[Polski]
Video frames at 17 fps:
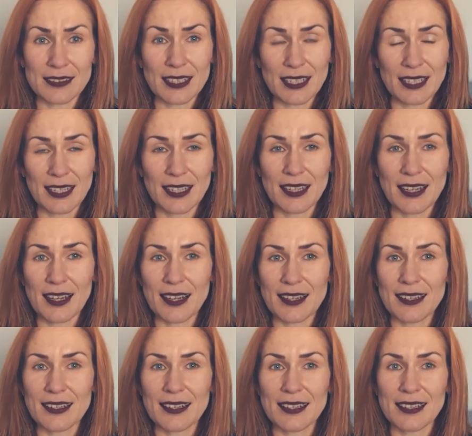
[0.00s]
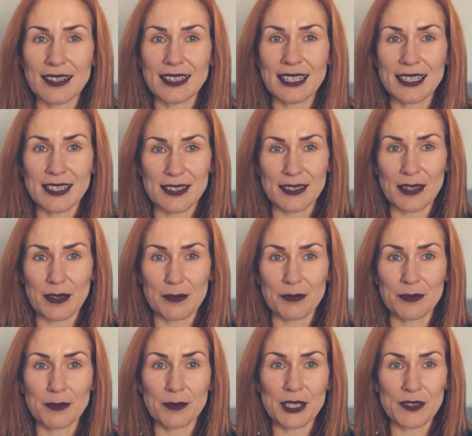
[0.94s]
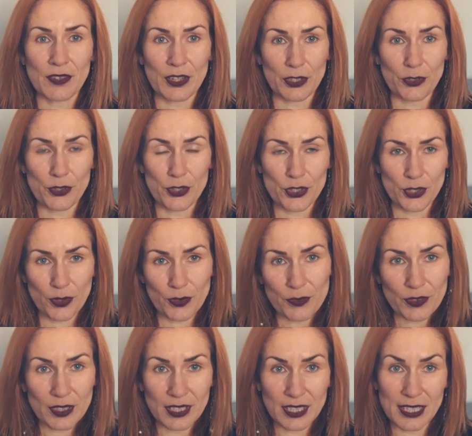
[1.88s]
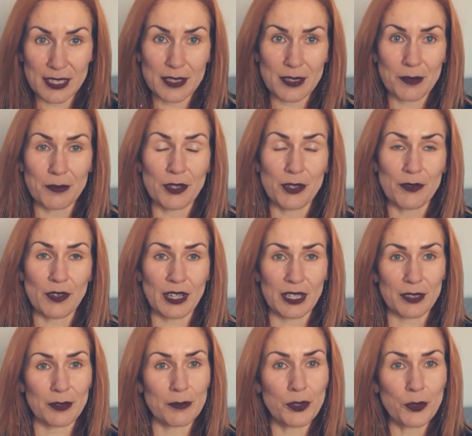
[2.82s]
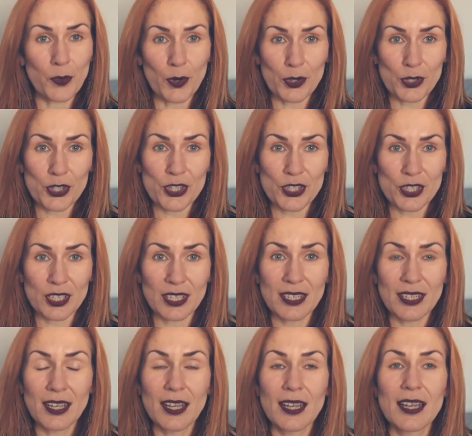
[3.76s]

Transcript: takie jak jestem bezwartościowy, jestem niewarty miłości,